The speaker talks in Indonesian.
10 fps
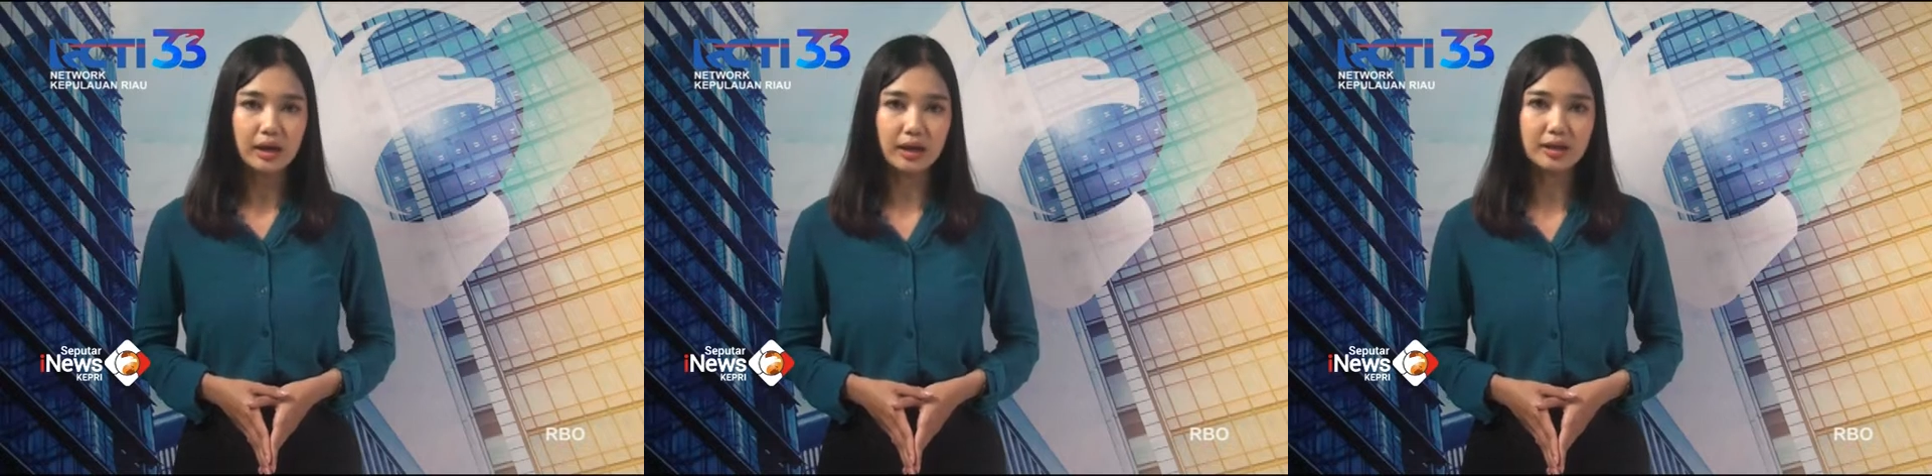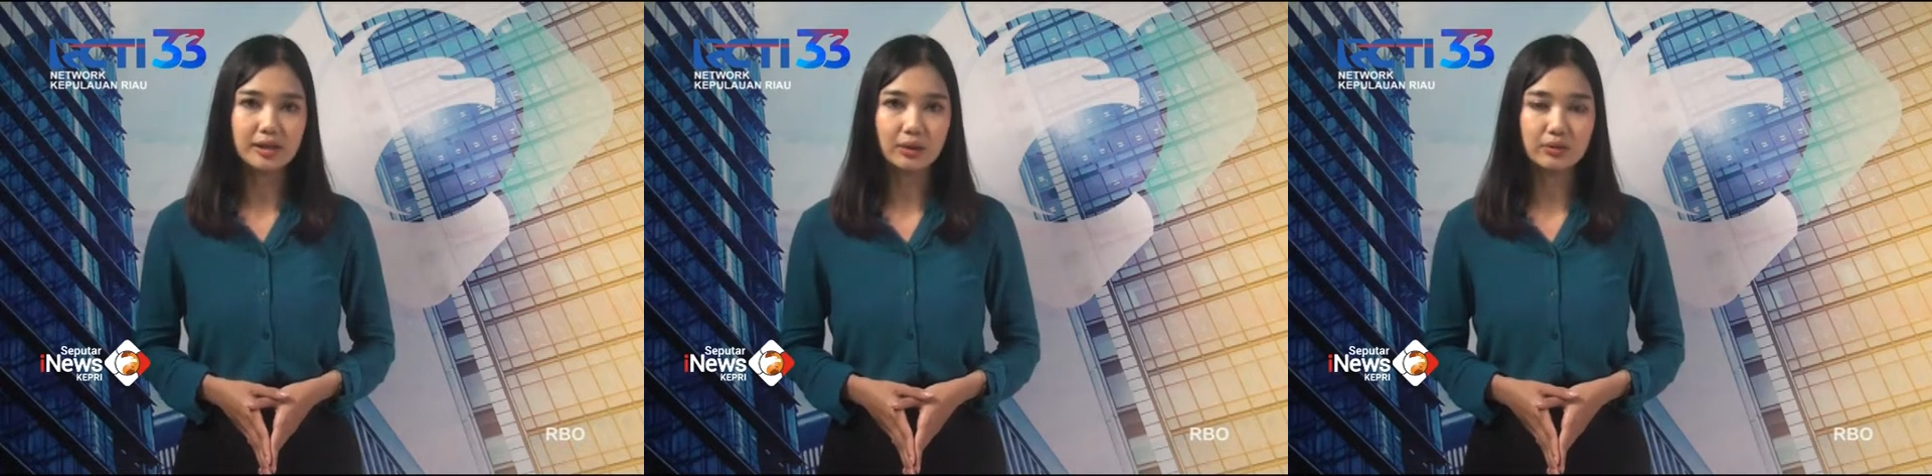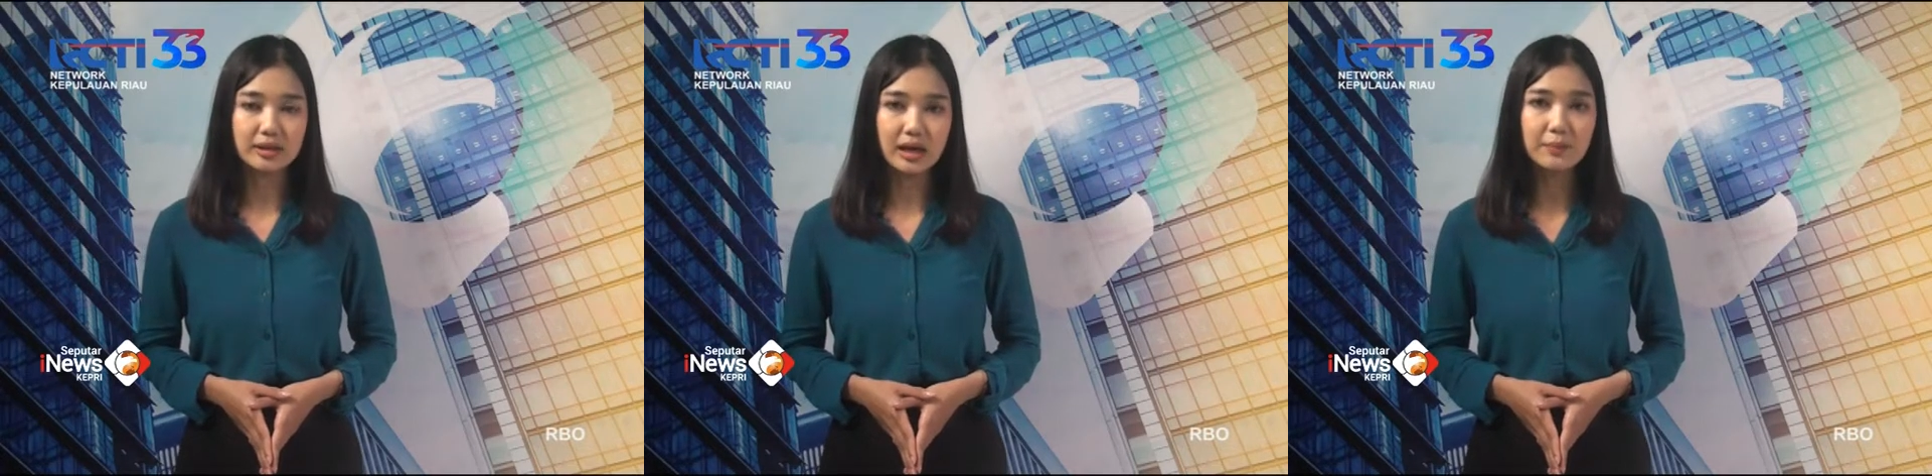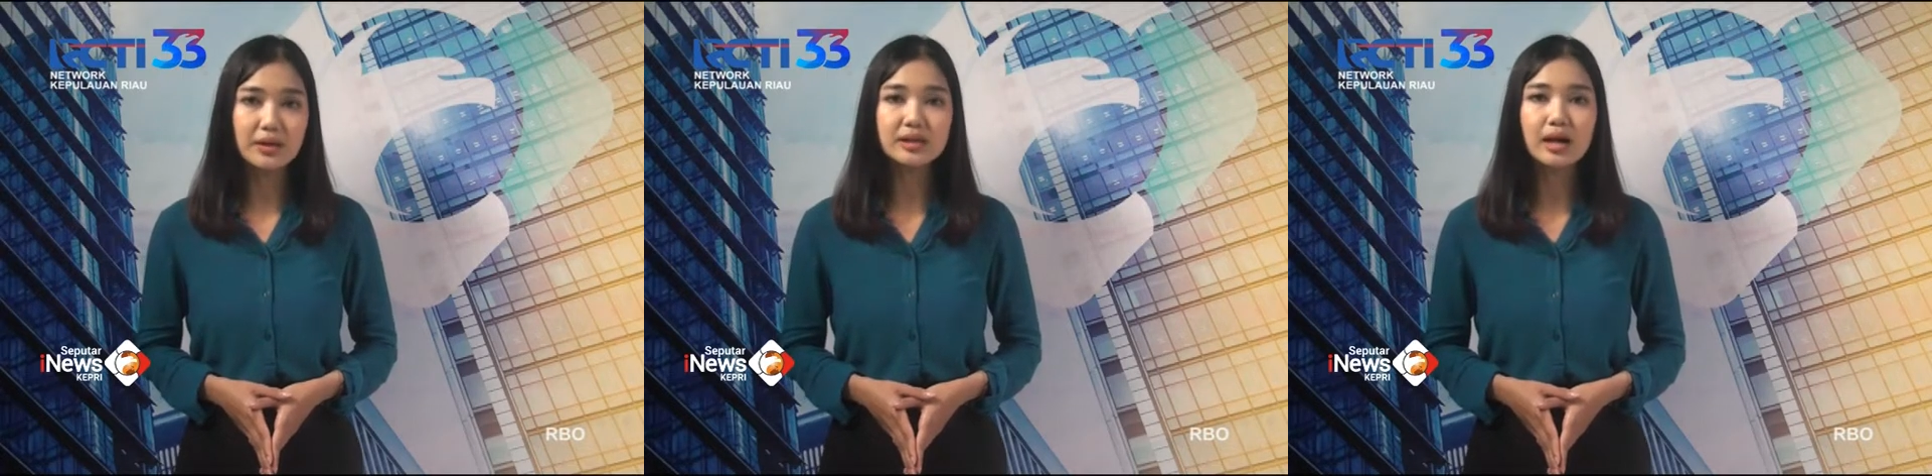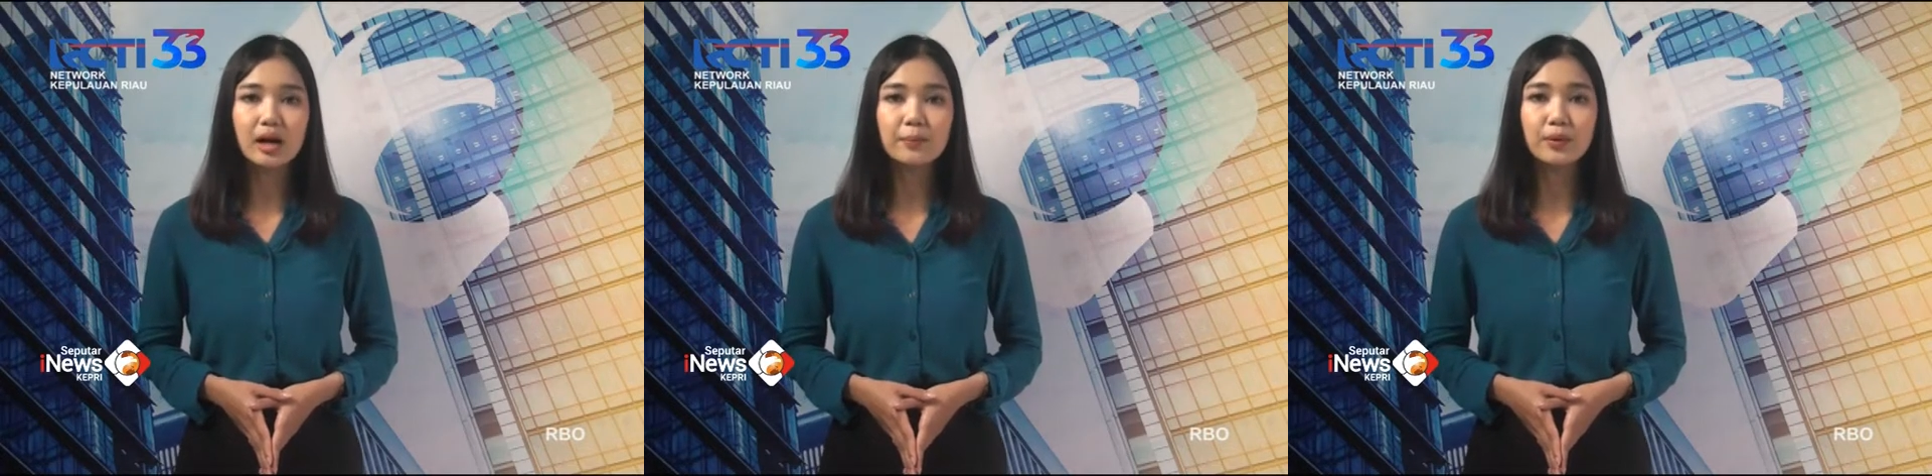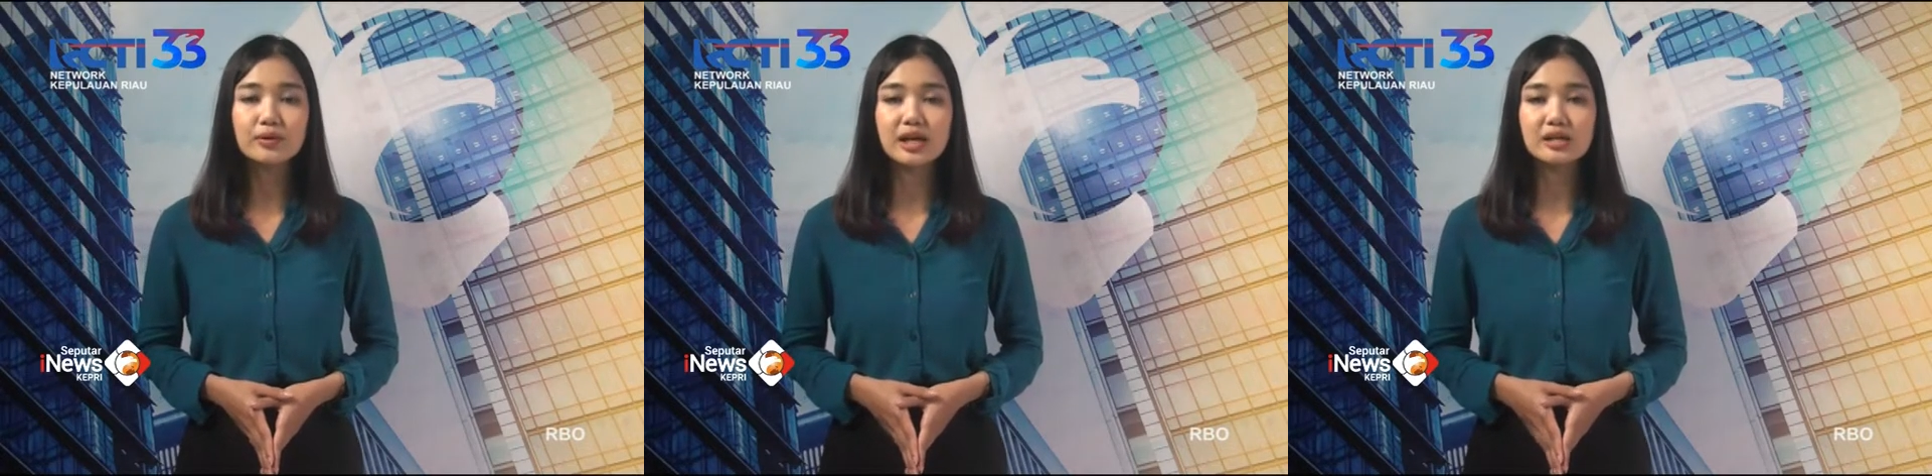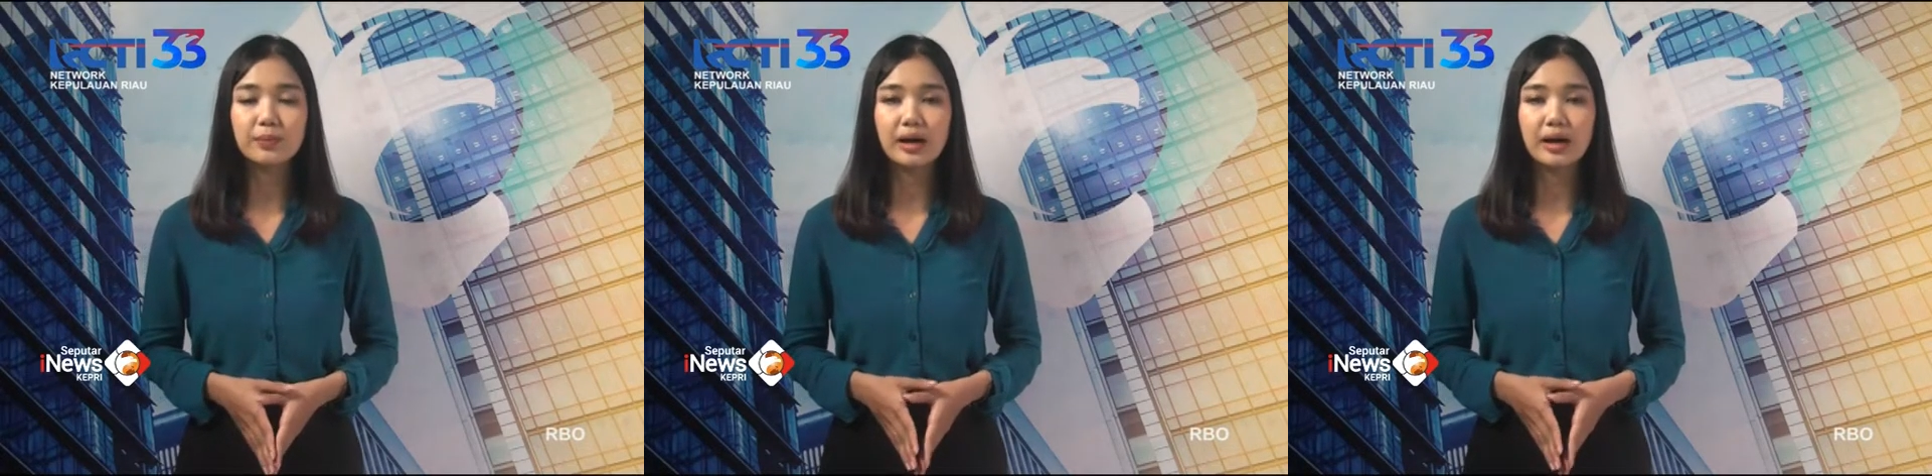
yang statusnya masih dalam proses